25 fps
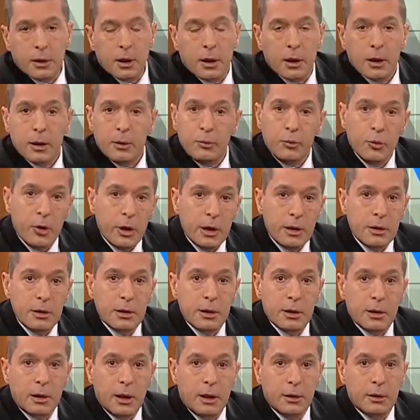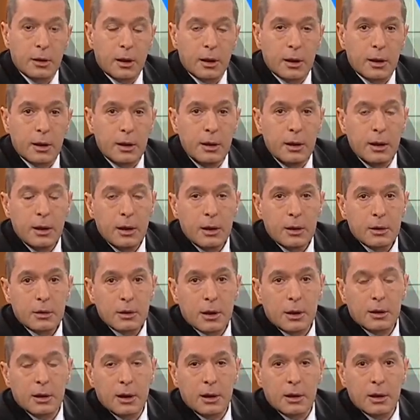dahil, mühendislikler dahil.
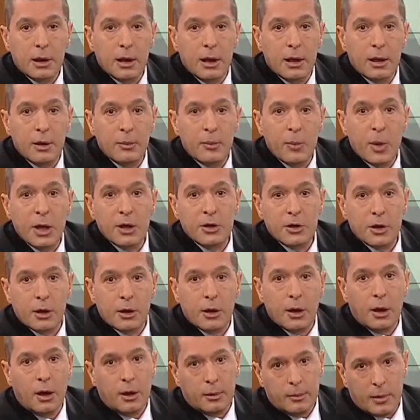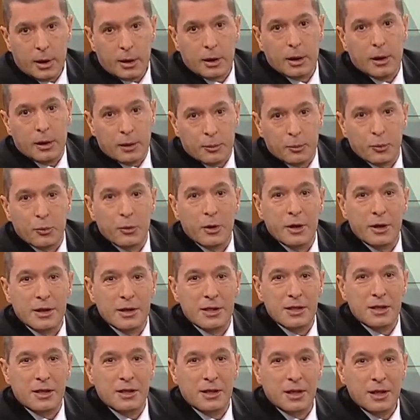Zaten e, menşei Almanya
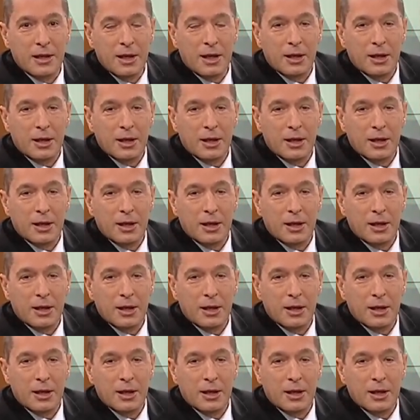mühendislikten.